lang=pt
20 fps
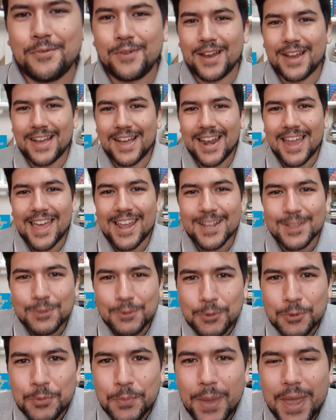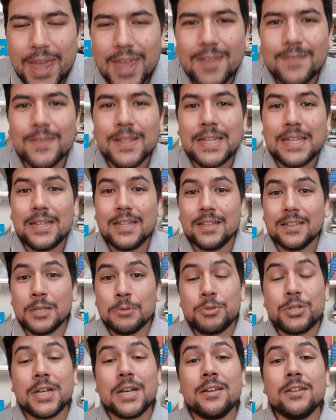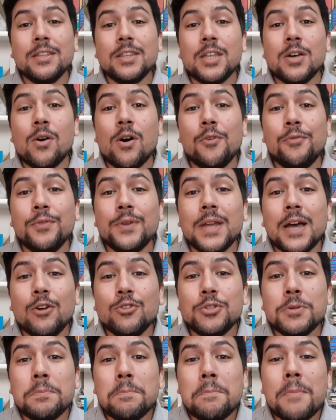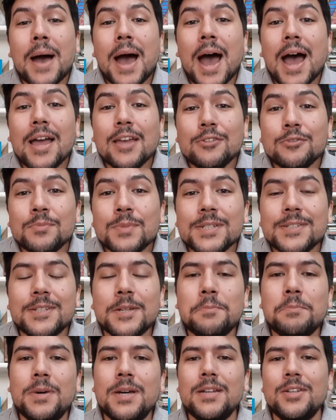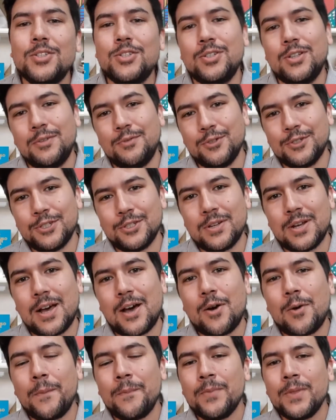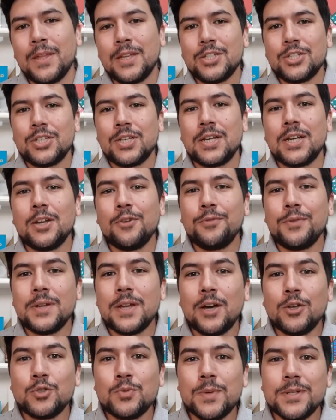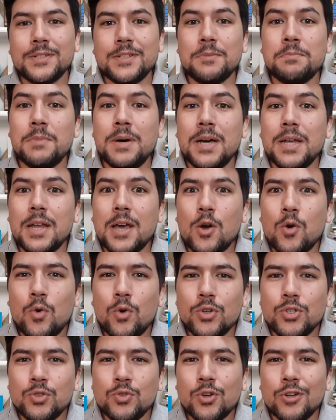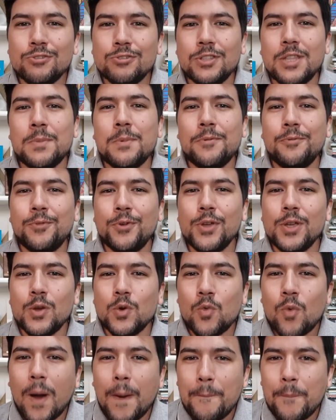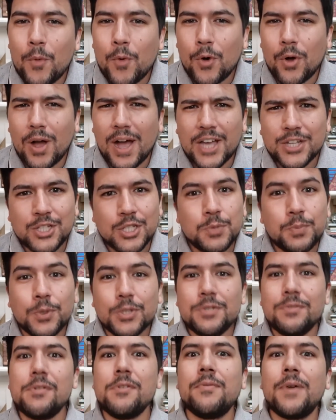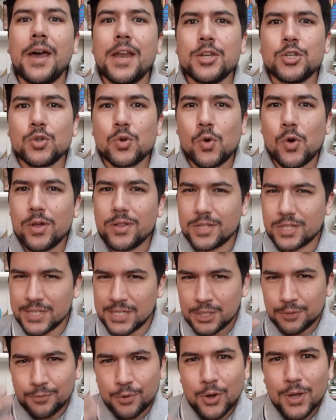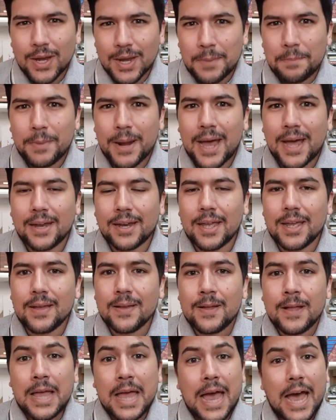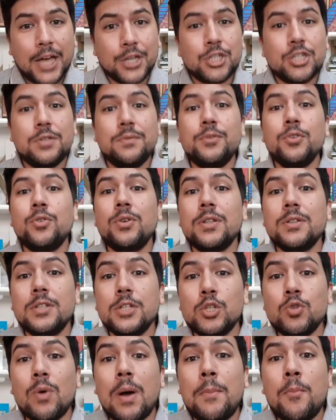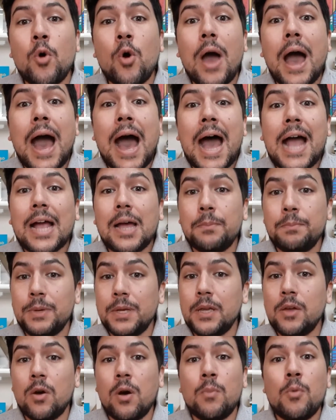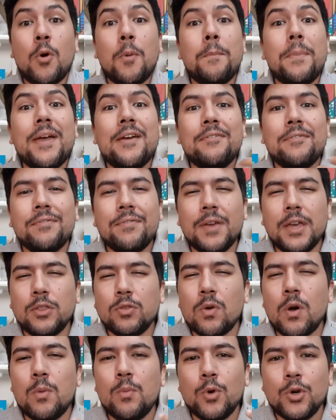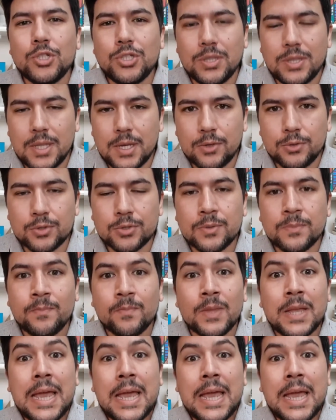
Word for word: Fala galera, tudo bem? Estamos chegando então ao final de mais uma semana de devocional. Chegando ao final de uma semana onde o nosso tema foi o amor. A gente pode ver várias coisas, se a gente for relembrar, né? A gente viu que existe o amor ágape, que é o amor perfeito, é o amor de Deus.